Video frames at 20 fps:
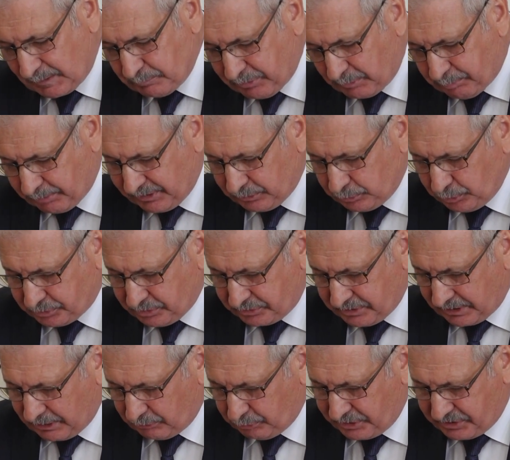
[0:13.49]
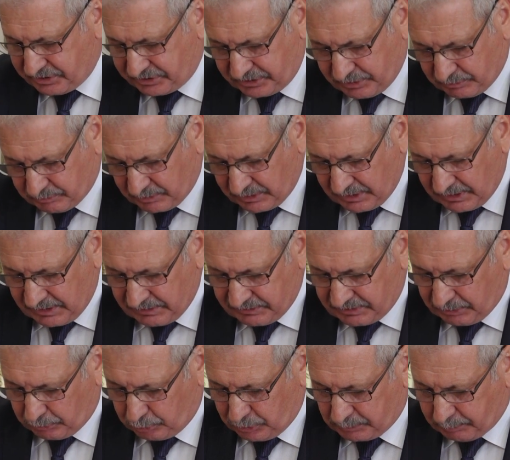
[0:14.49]
По прогнозу яровой сев –
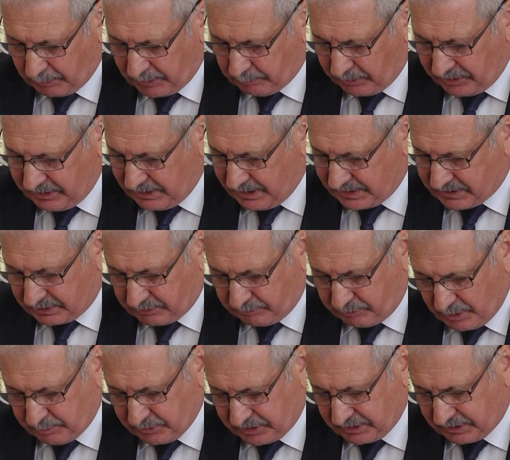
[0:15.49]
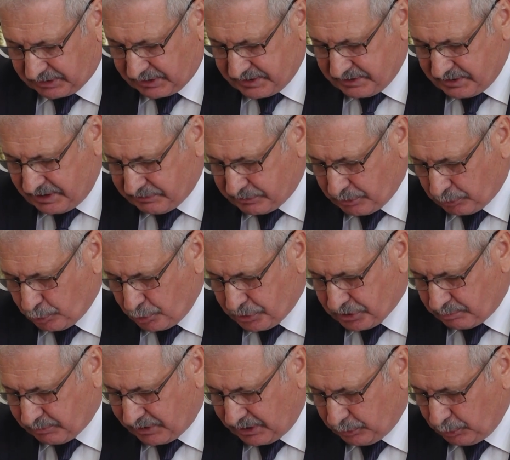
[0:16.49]
сельхозпредприятиях, фермерских хозяйств в
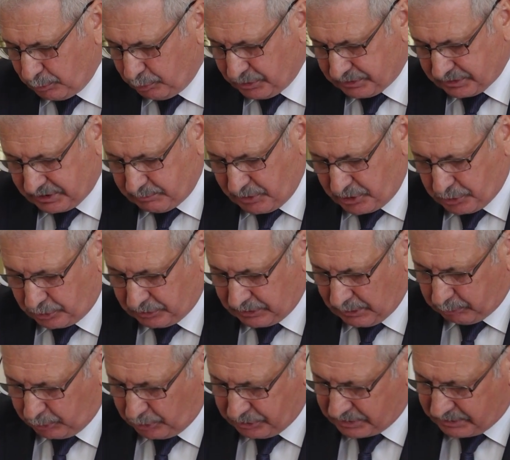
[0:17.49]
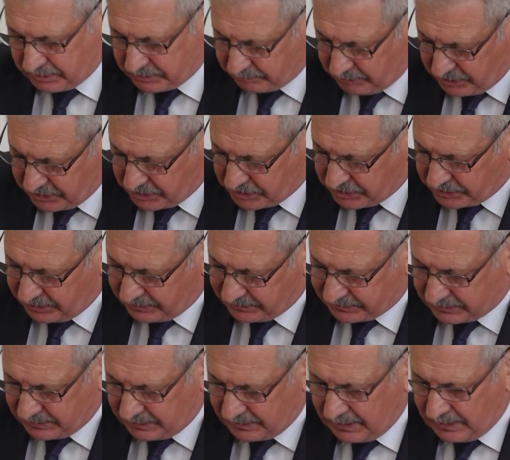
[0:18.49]
текущем году будет размещен на площадь свыше
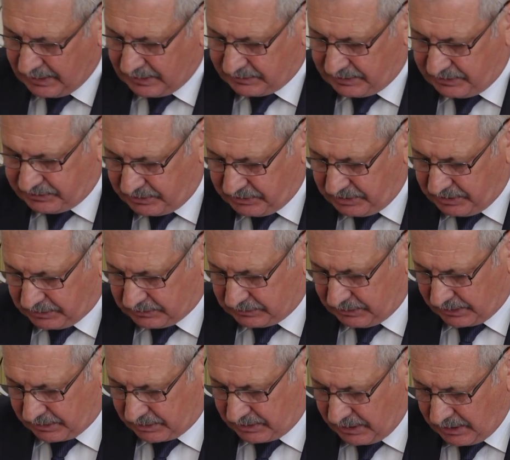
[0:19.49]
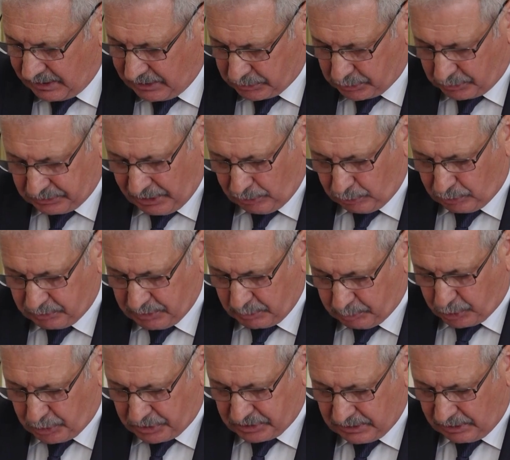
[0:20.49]
400 тысяч гектаров, что на уровне
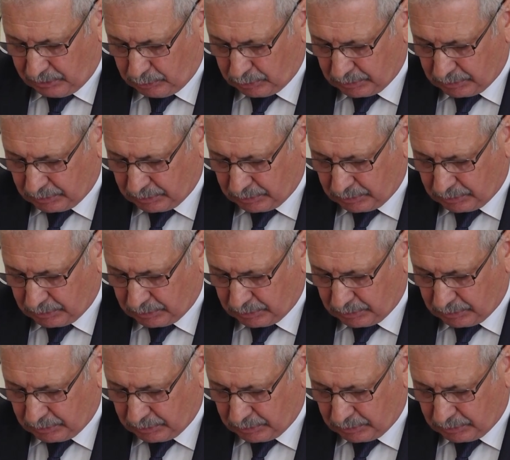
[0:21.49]
прошлого